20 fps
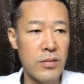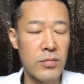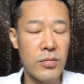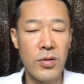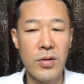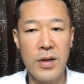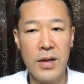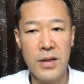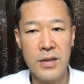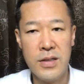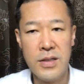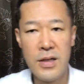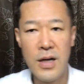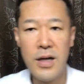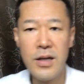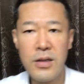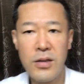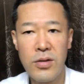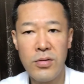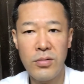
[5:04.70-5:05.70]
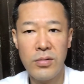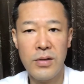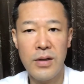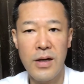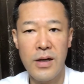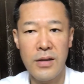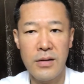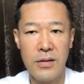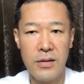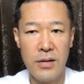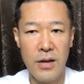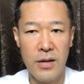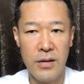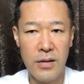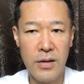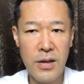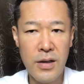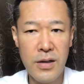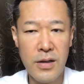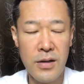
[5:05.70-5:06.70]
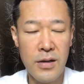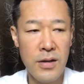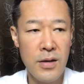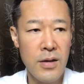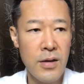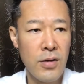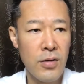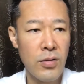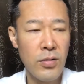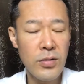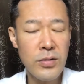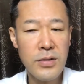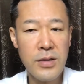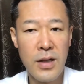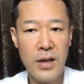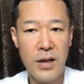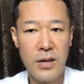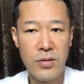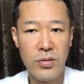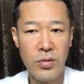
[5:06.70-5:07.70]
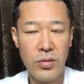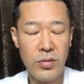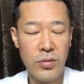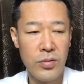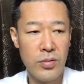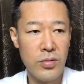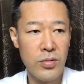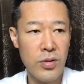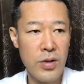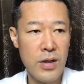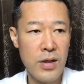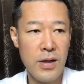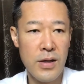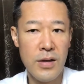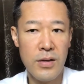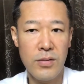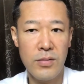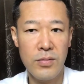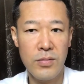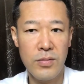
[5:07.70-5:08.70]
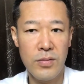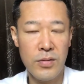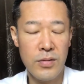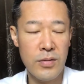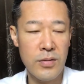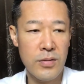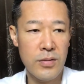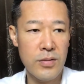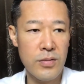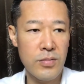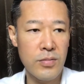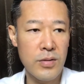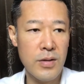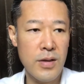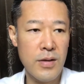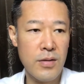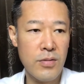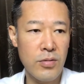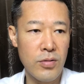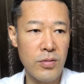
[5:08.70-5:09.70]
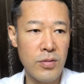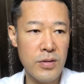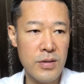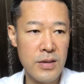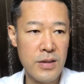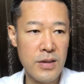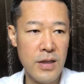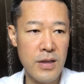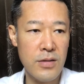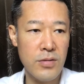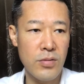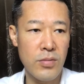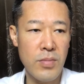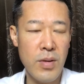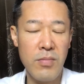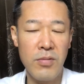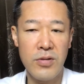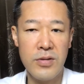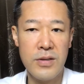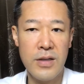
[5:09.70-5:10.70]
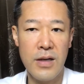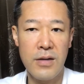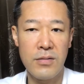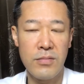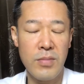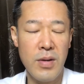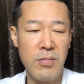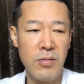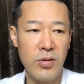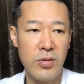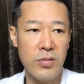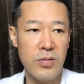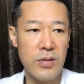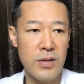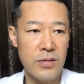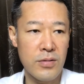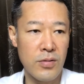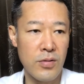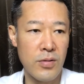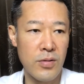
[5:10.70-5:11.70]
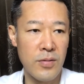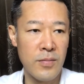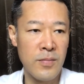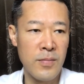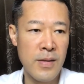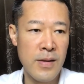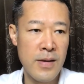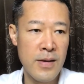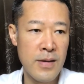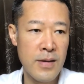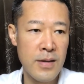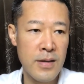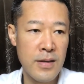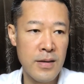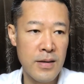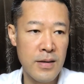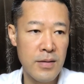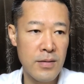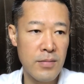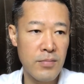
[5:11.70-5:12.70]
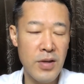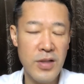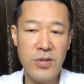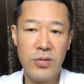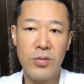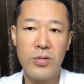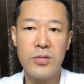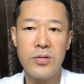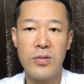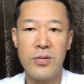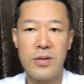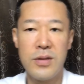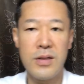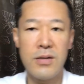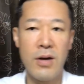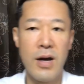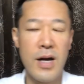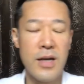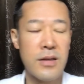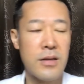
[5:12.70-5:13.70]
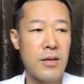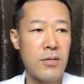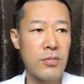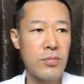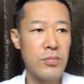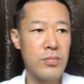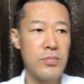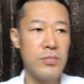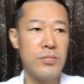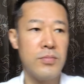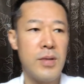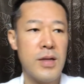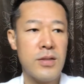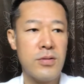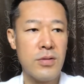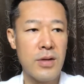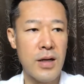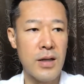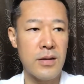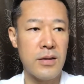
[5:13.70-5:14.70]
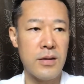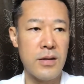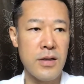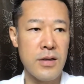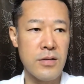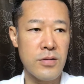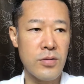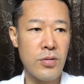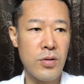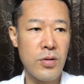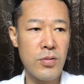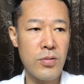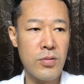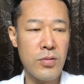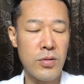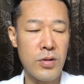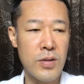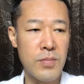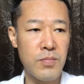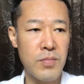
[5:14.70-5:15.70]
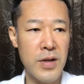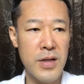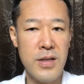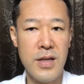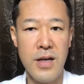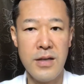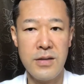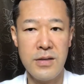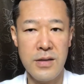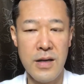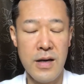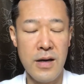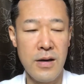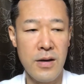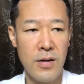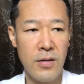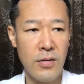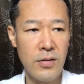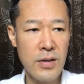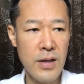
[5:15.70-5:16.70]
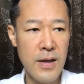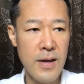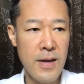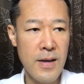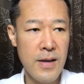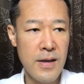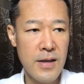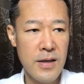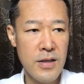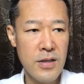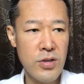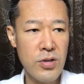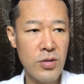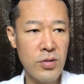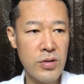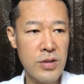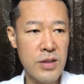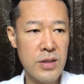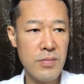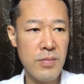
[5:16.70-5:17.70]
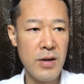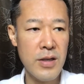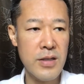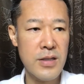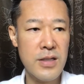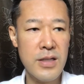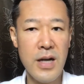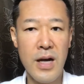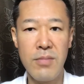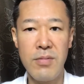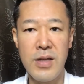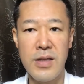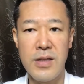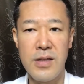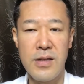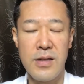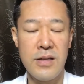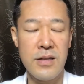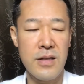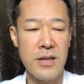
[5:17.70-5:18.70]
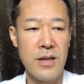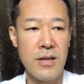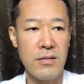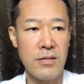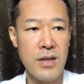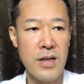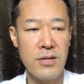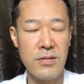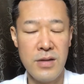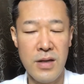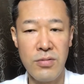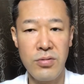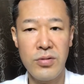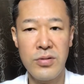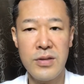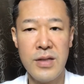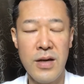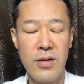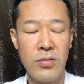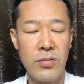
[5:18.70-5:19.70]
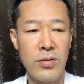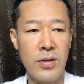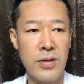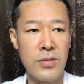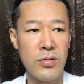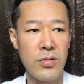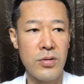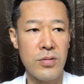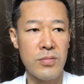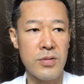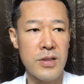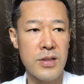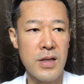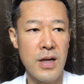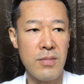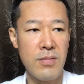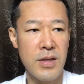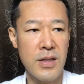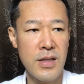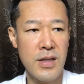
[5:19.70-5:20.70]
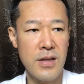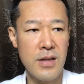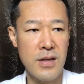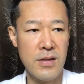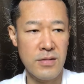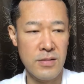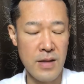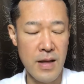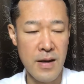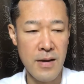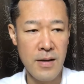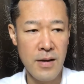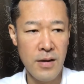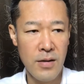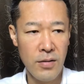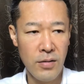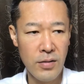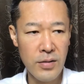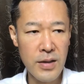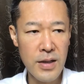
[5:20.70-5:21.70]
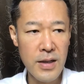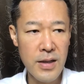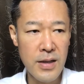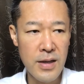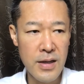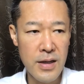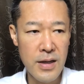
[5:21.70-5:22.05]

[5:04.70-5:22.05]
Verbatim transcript: トイレが近いって言ったはったんで、そしたらちょっとそれが自分でこうしっかりそのメモしたるメモというかそのパソコン上にこう入ってる場所があって、それをこう引っ張り出して、それで一応調べてですね、副作用とかそういうのも調べてですね、ほんで、